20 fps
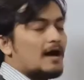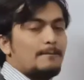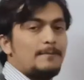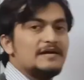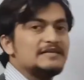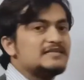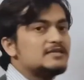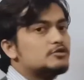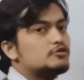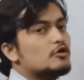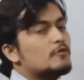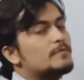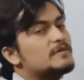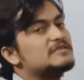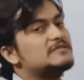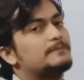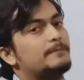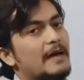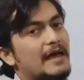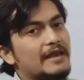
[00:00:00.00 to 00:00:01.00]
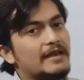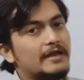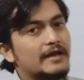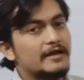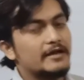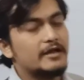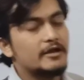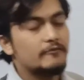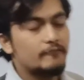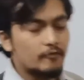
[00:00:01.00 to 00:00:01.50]
अब बस स्टॉप इज
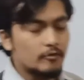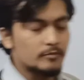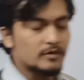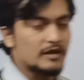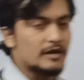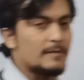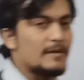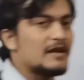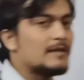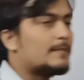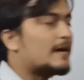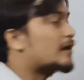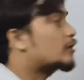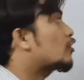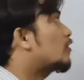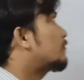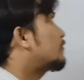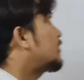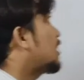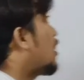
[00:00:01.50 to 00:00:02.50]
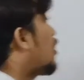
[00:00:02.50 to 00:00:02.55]
barricaded from the remaining part of